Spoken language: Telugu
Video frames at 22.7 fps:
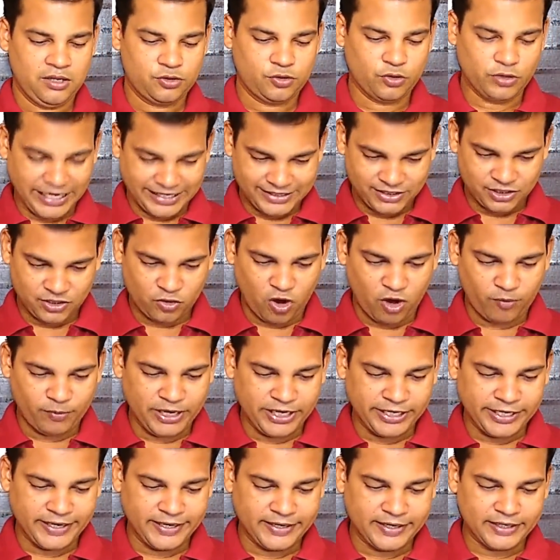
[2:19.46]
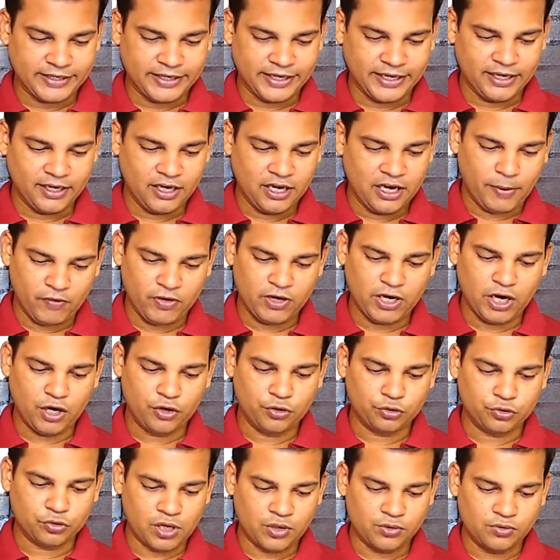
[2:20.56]
సో నెక్స్ట్ కామెంట్ ఏంటంటే పవన్
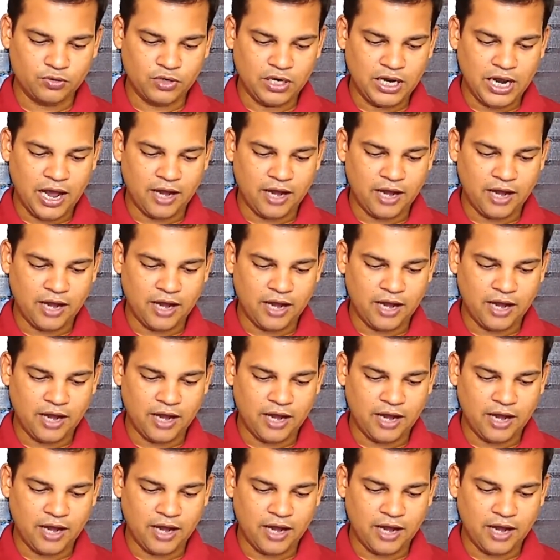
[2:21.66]
అడుగుతున్నారు